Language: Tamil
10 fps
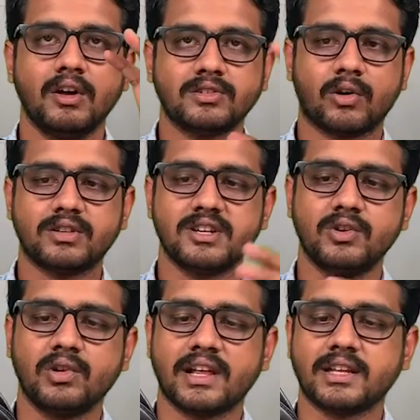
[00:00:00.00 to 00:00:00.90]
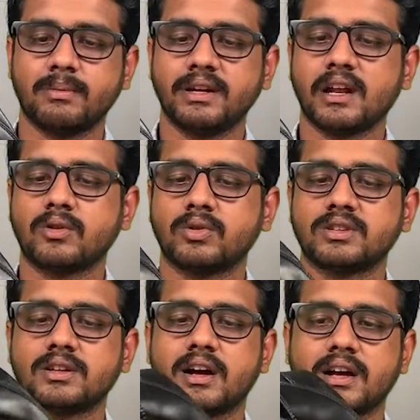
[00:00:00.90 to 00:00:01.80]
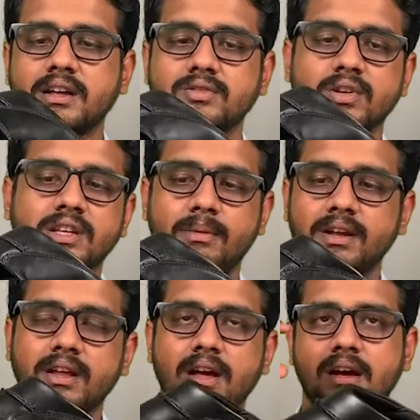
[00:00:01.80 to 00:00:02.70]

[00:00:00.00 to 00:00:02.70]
ஸோ ஒரு ஜென்யூன் லெதர் மெட்டீரியல் கொடுத்துருக்காங்க ஸோ இந்த மாதிரி